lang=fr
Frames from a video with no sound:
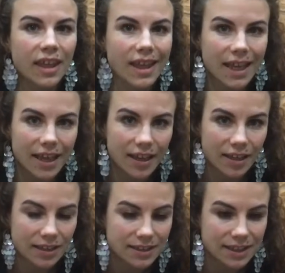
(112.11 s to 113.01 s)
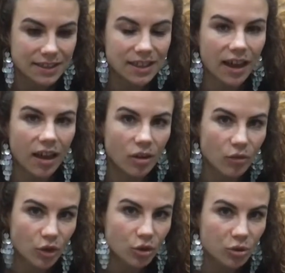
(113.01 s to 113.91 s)
Et ça sera
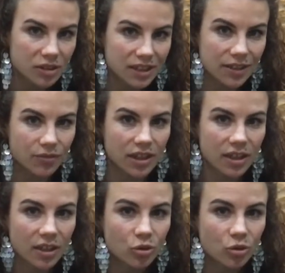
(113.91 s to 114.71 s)
votre défi.